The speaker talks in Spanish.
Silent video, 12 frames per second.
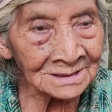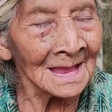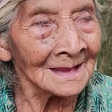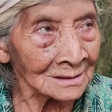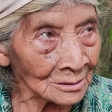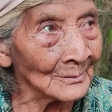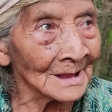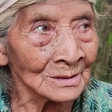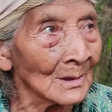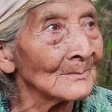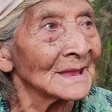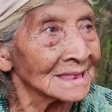es cierto,
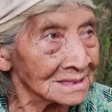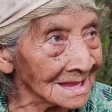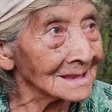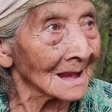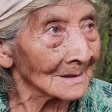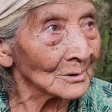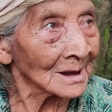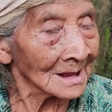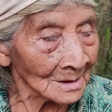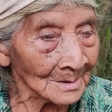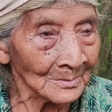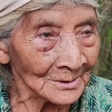no es mentira,
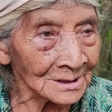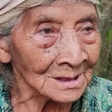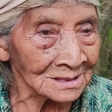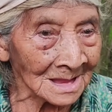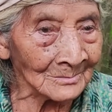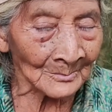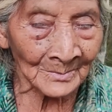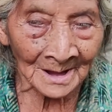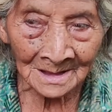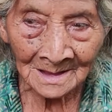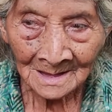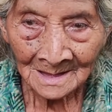porque es positivo, pues.